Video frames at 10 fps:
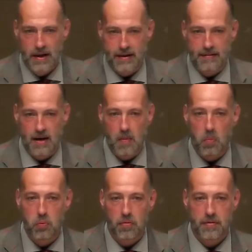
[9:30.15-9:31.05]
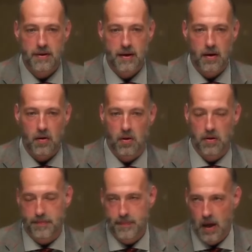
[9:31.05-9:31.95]
qui est célèbre pour ses
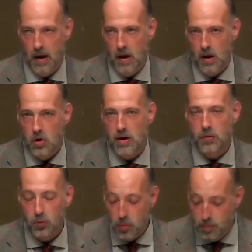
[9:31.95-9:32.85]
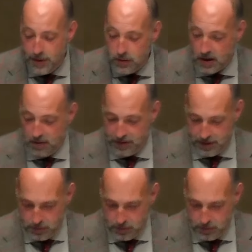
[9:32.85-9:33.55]
euh, collections de biographies